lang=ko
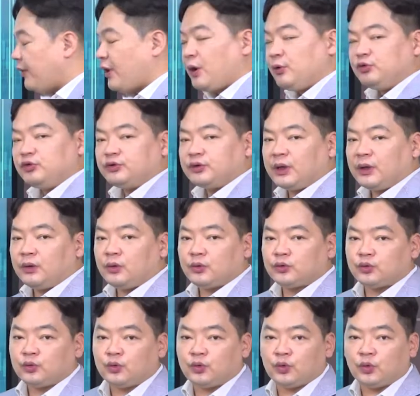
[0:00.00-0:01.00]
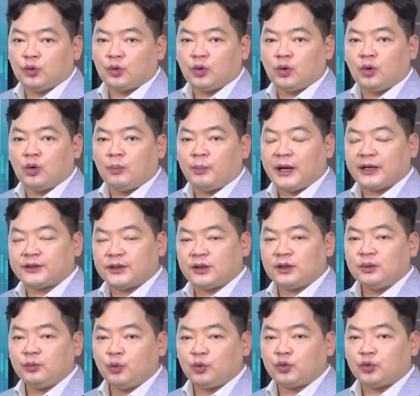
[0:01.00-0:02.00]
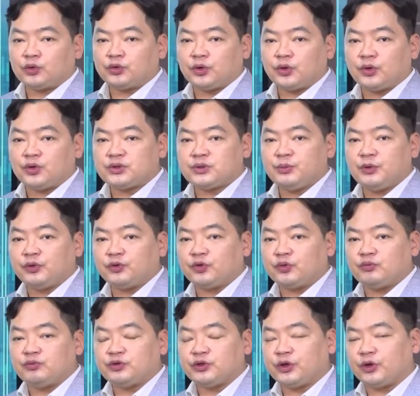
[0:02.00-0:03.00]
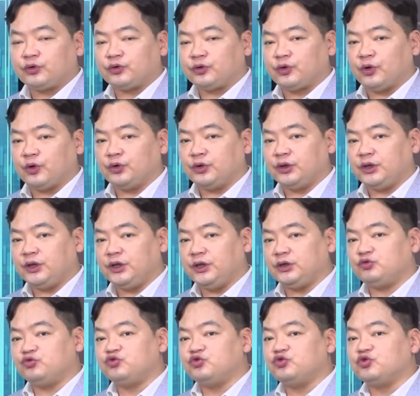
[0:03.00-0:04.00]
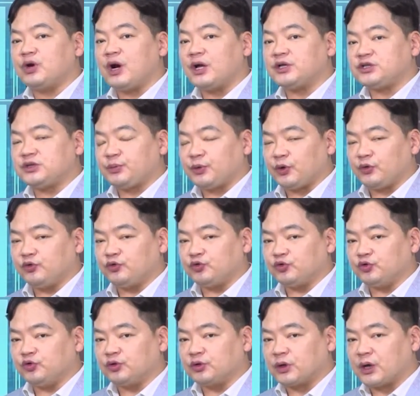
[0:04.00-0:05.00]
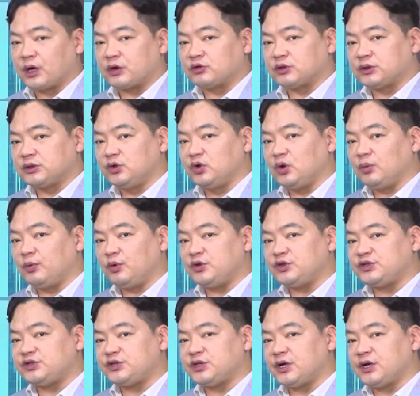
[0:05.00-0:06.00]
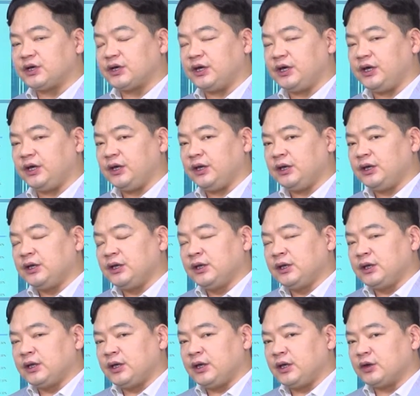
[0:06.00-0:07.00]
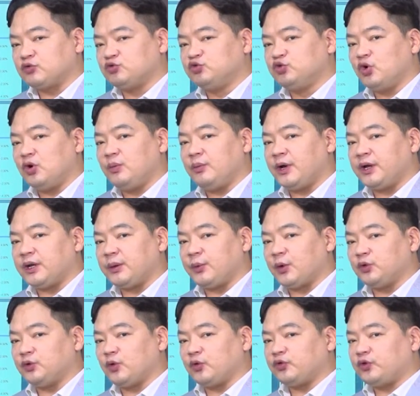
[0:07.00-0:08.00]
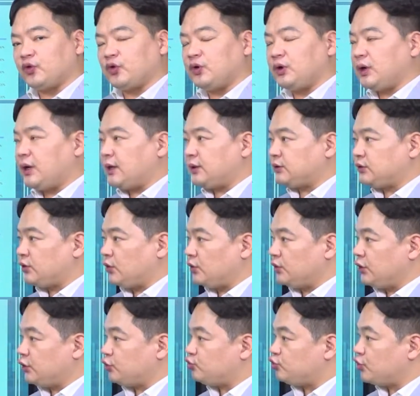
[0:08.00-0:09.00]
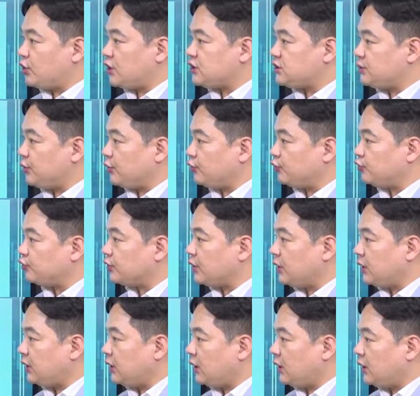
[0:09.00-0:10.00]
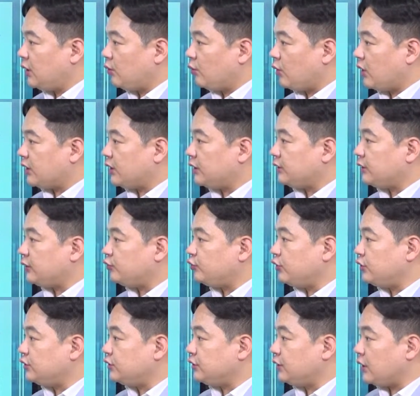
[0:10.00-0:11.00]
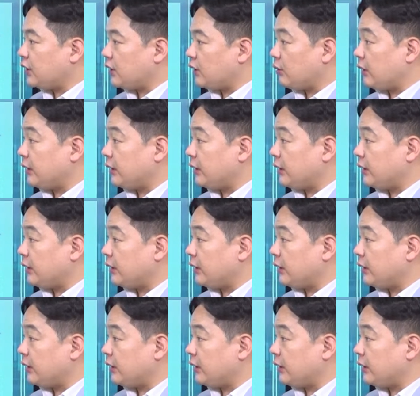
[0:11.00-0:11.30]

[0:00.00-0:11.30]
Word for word: 파운드 달러도 어, 바닥을 모르고 떨어지면서 움직였던 이 두 가지 변수, 그러니까 글로벌 시장 에, 9월 말에 변동성을 낳았던 이 두 가지 변수가 완화될 수 있느냐가